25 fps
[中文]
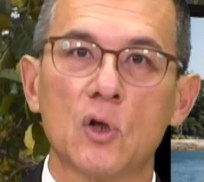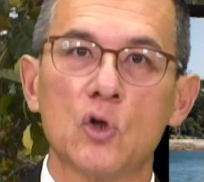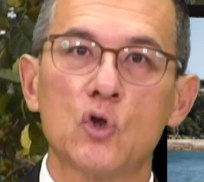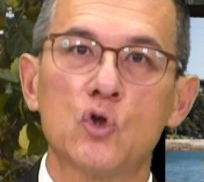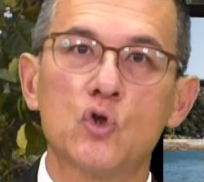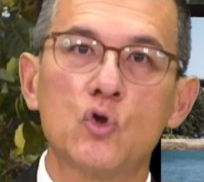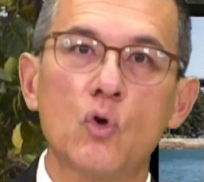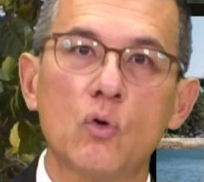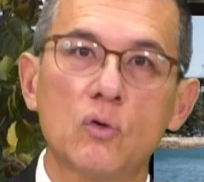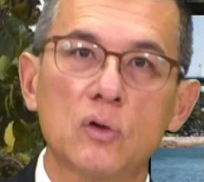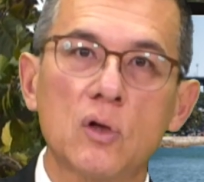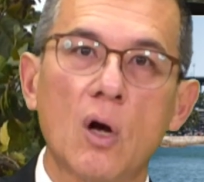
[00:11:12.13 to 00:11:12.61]

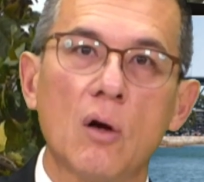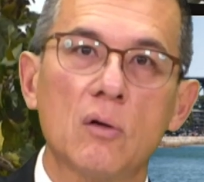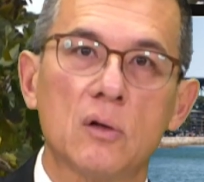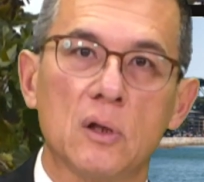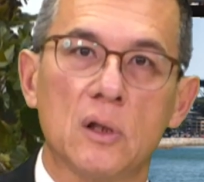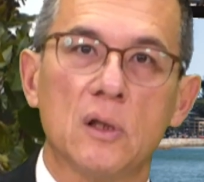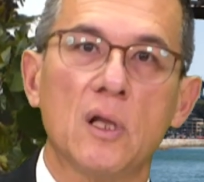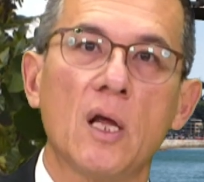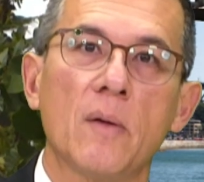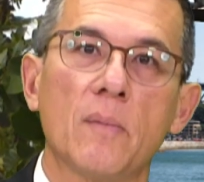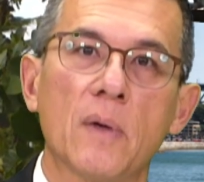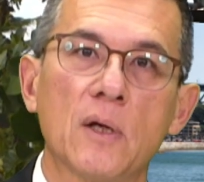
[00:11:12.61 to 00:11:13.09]
送到你
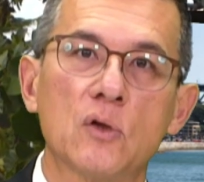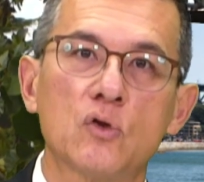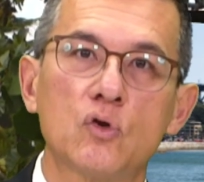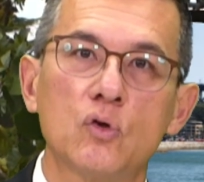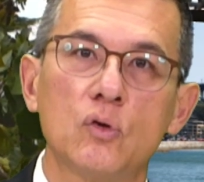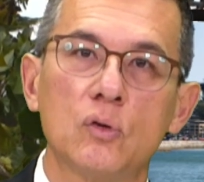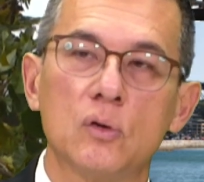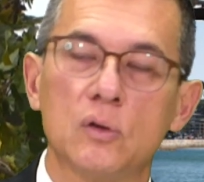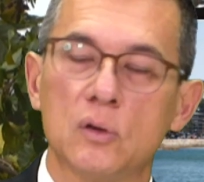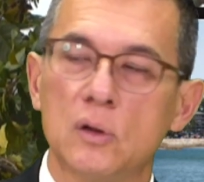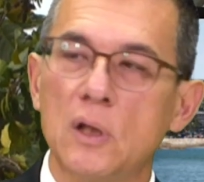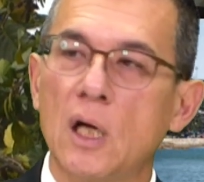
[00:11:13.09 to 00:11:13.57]
那边
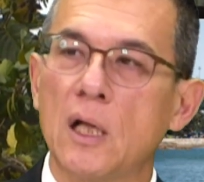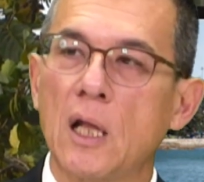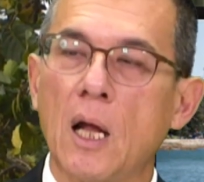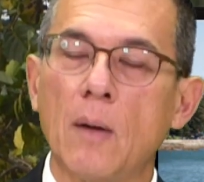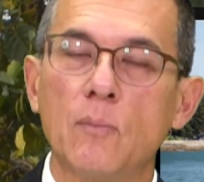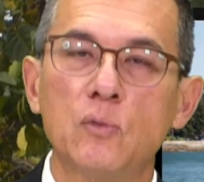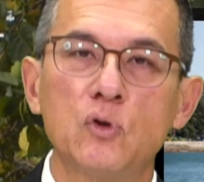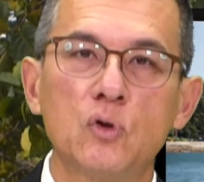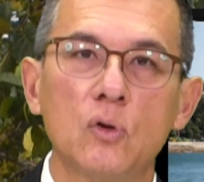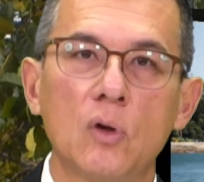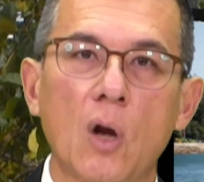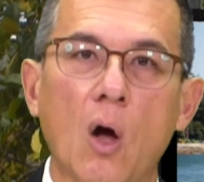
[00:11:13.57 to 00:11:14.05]
去，让他
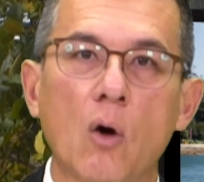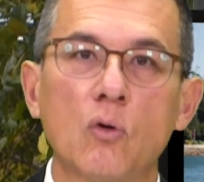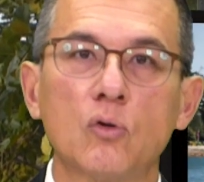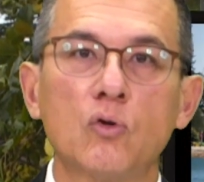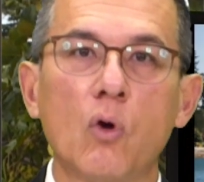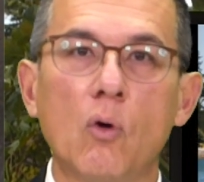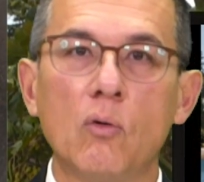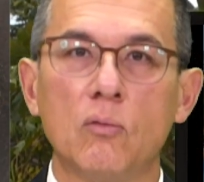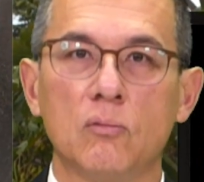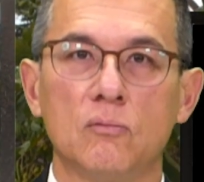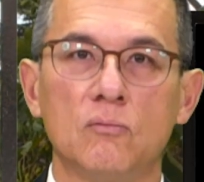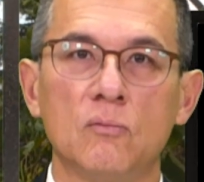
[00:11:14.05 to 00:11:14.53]
们去劳
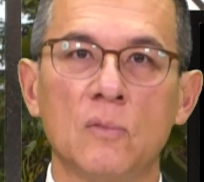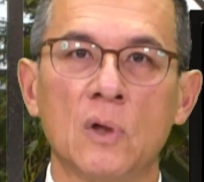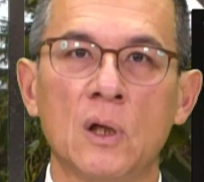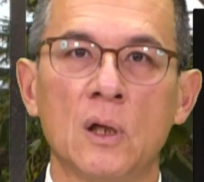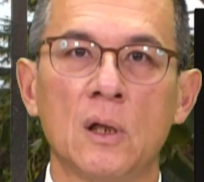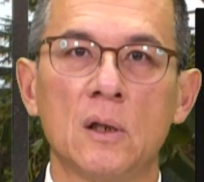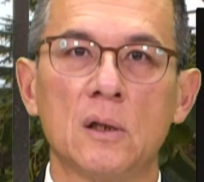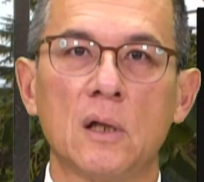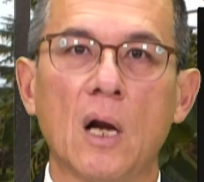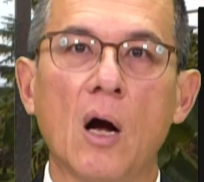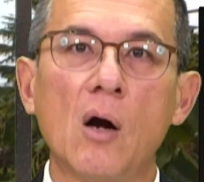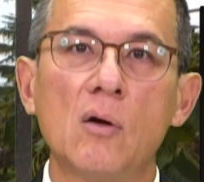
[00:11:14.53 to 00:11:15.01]
动，
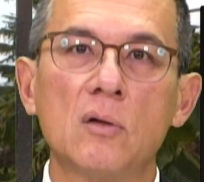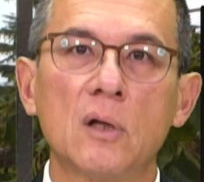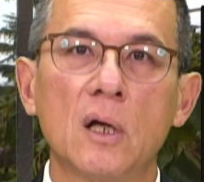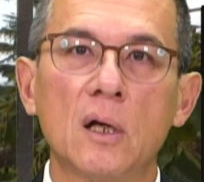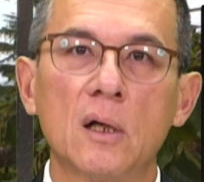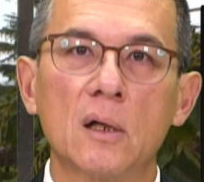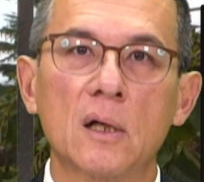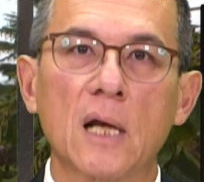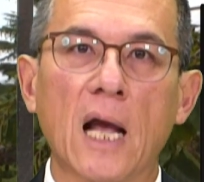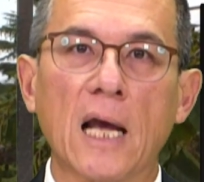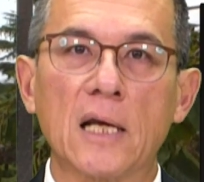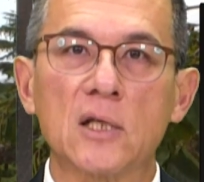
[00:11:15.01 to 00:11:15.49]
然后呢
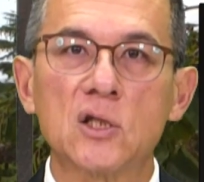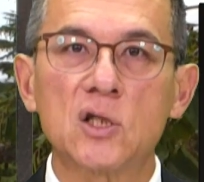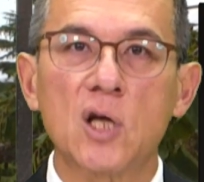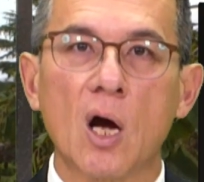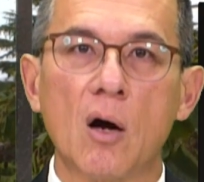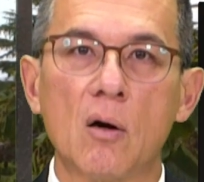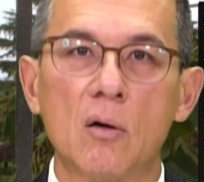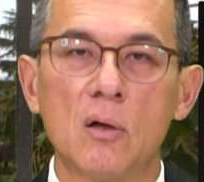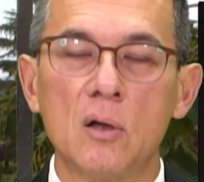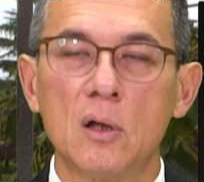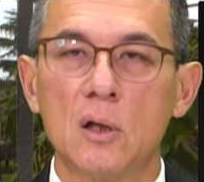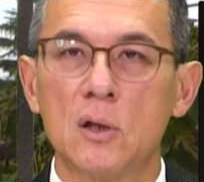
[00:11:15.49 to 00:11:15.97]
改
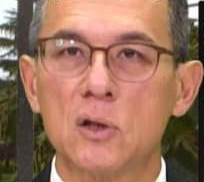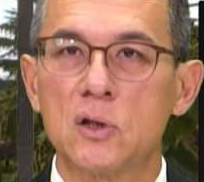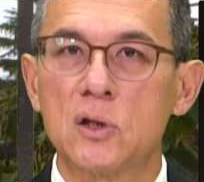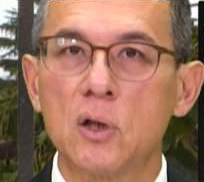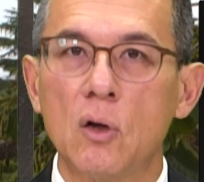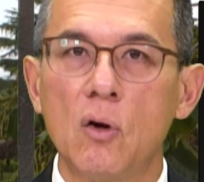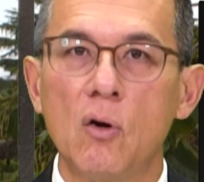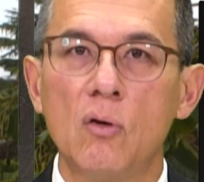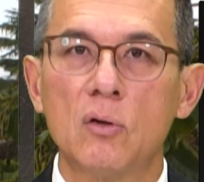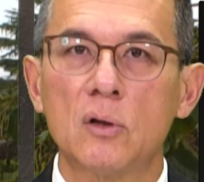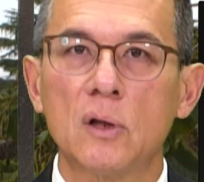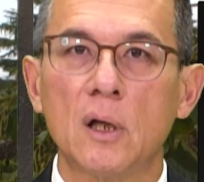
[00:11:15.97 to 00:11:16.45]
造之
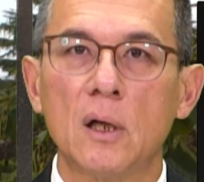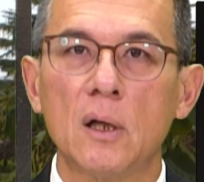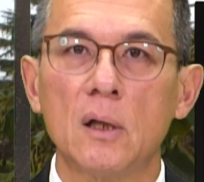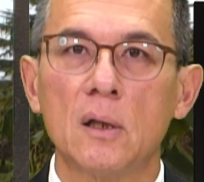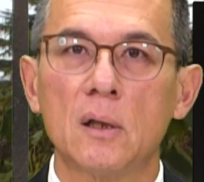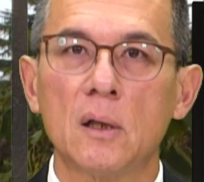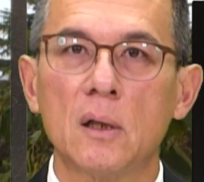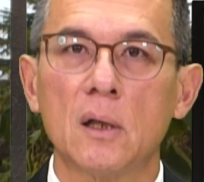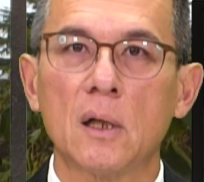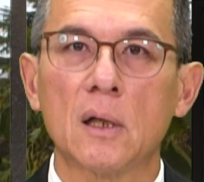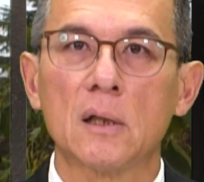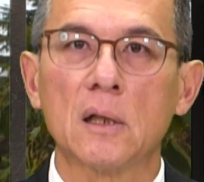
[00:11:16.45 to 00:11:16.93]
后呢，
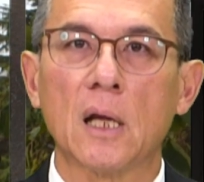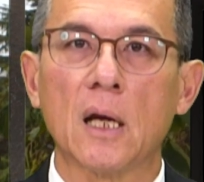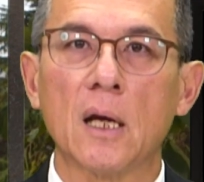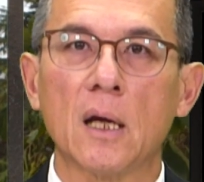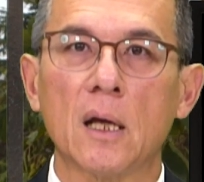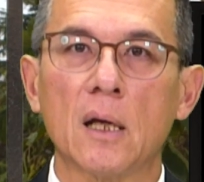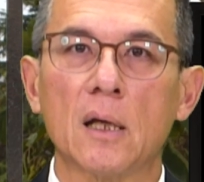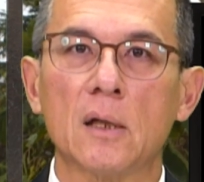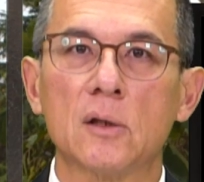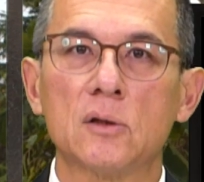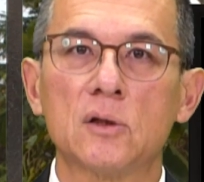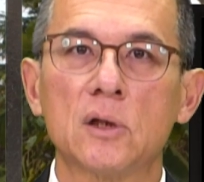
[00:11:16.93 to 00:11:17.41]

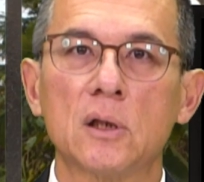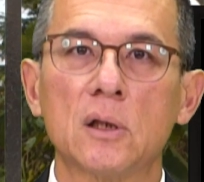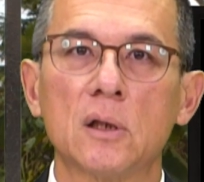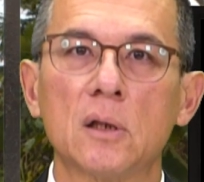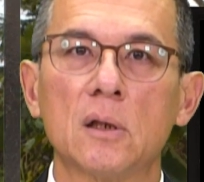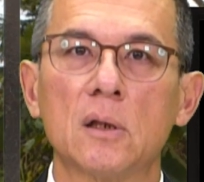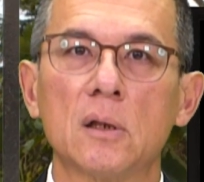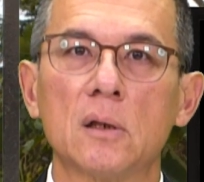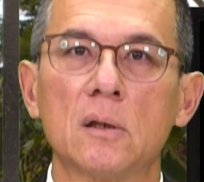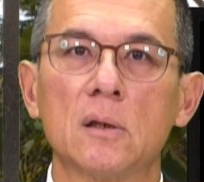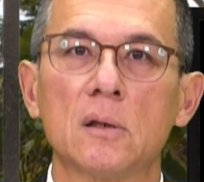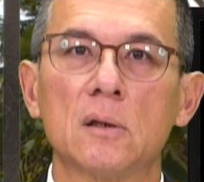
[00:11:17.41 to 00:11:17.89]
呃，这
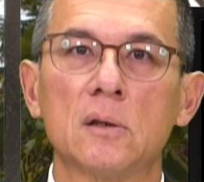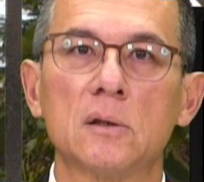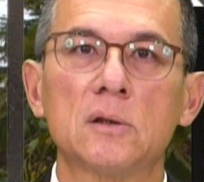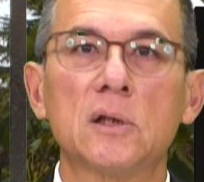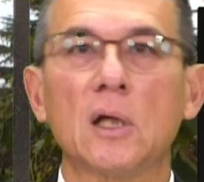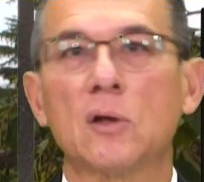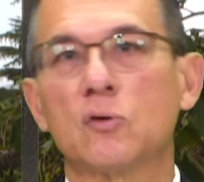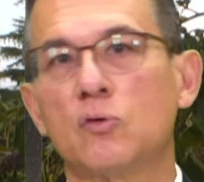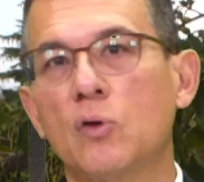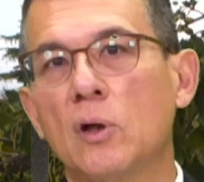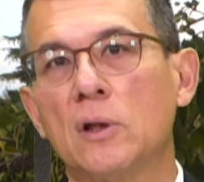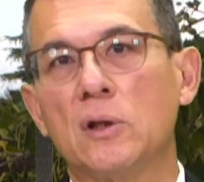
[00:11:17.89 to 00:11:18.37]
个这
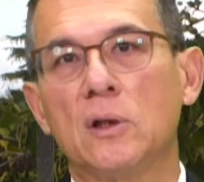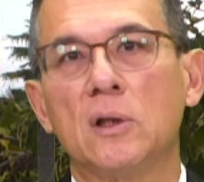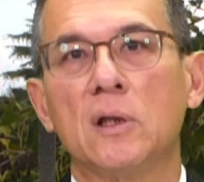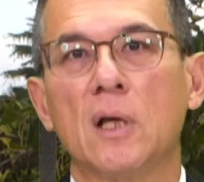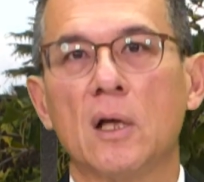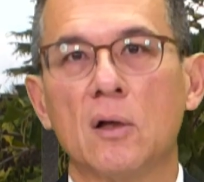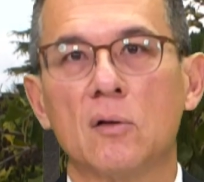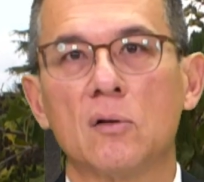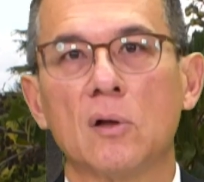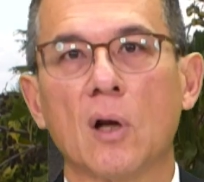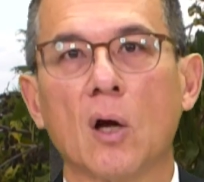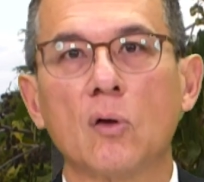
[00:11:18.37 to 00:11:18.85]
样对你也
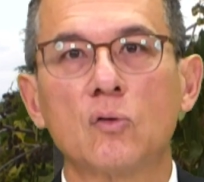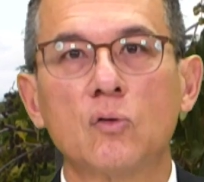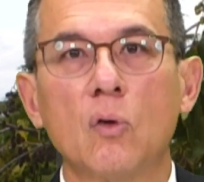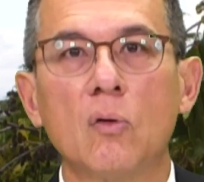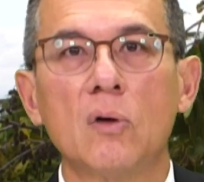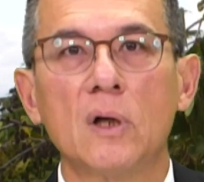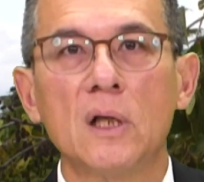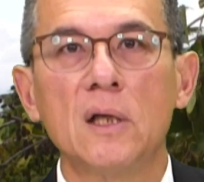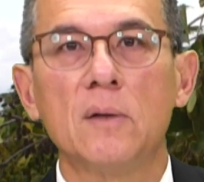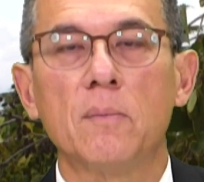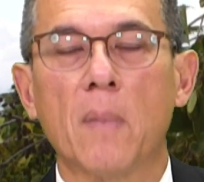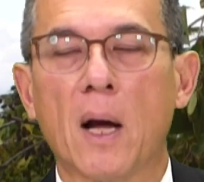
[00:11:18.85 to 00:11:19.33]
有劳动
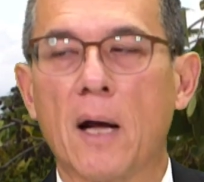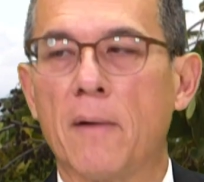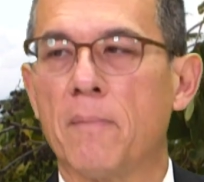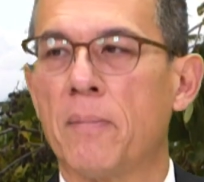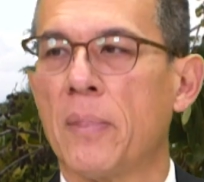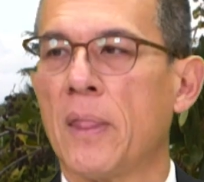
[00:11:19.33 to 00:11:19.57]
力嘛。